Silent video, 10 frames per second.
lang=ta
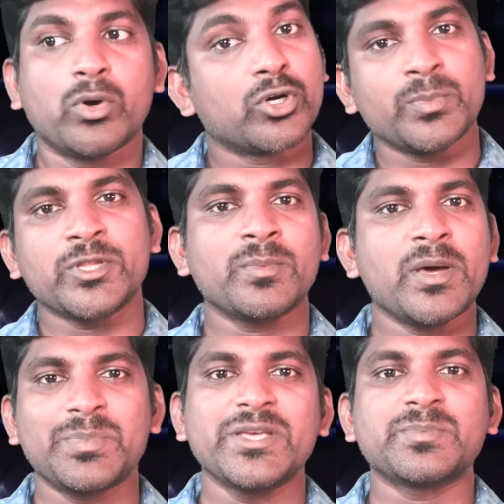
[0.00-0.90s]

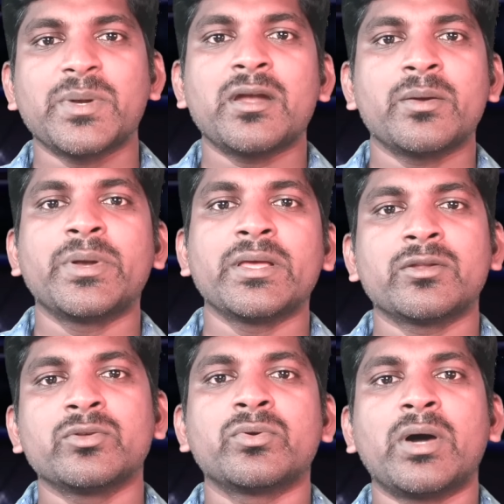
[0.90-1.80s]
ஒட்டுமொத்தமாக பீஸ் பிளான்
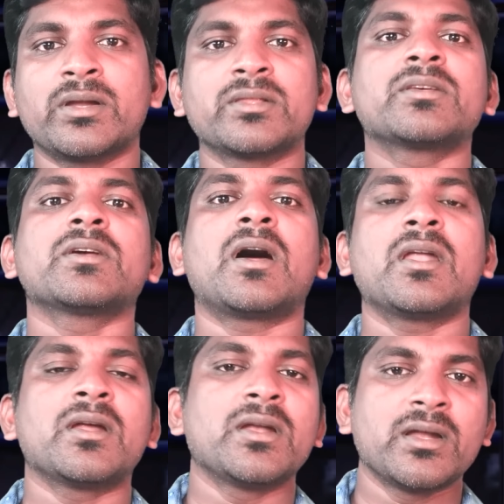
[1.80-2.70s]
அப்படிங்கிறது உருவாகிறதுக்கு
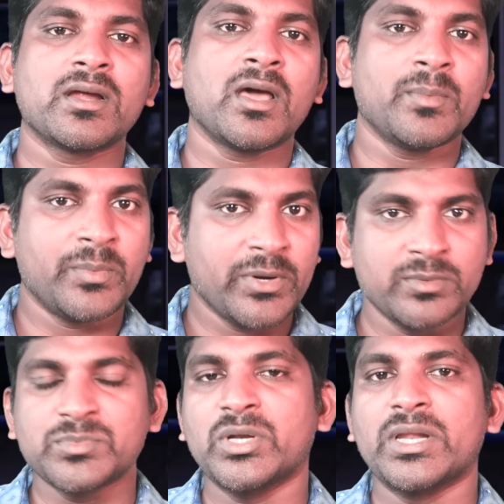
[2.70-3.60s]
காலங்கள் எடுக்கலாம்
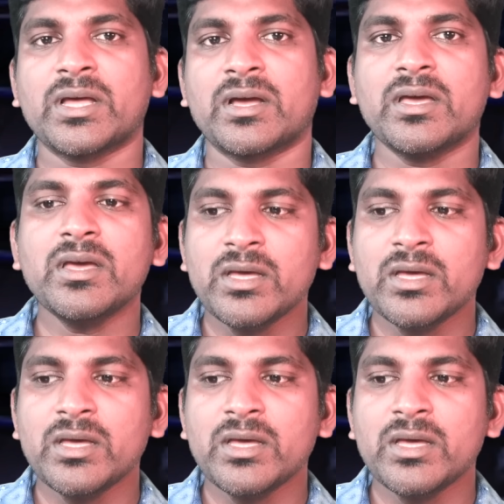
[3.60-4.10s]
அப்படின்னு சொல்லியிருக்காங்க